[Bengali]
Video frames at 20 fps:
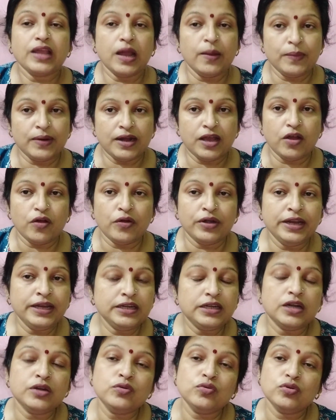আমরা
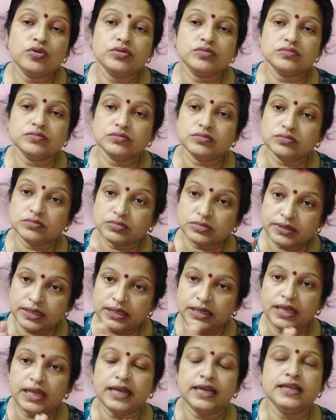অনেকটা রোগ
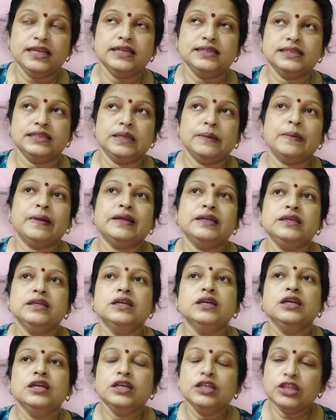থেকে এড়িয়ে যেতে পারি
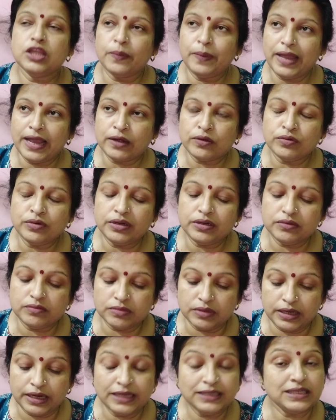তবে এখন
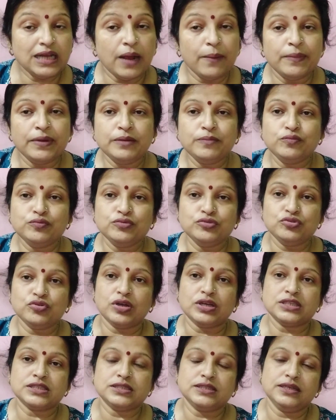এই সামনের পুজো
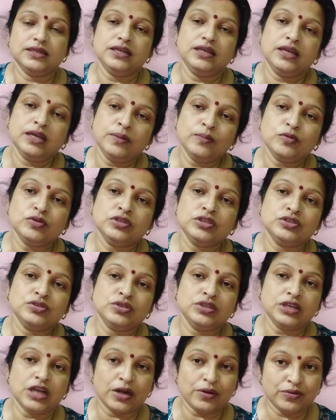আসছে এর মধ্যে
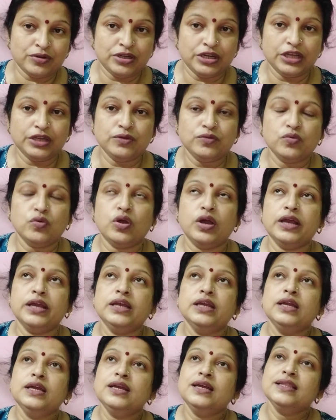যদি কারোর ডেঙ্গু হয়
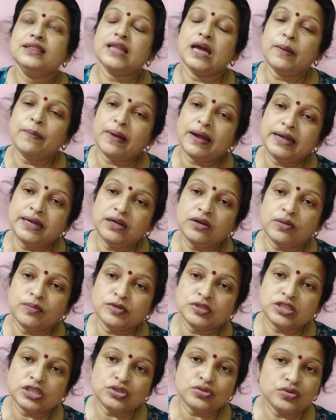তার বাড়ির
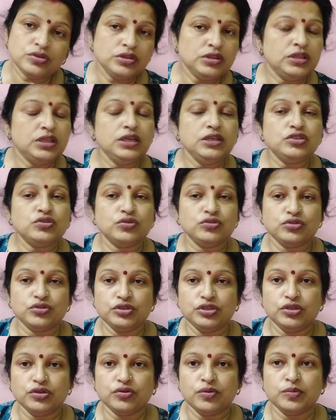অবস্থা সত্যিই
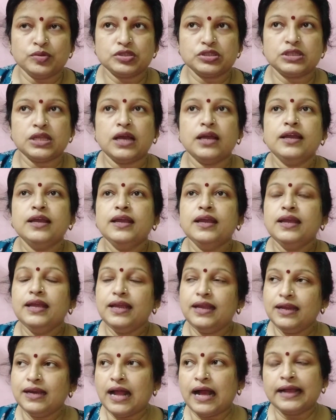শোচনীয় অবস্থা
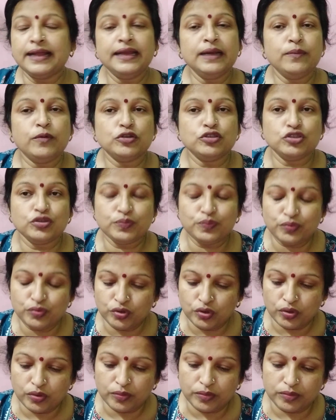এর আগের বছর পুরো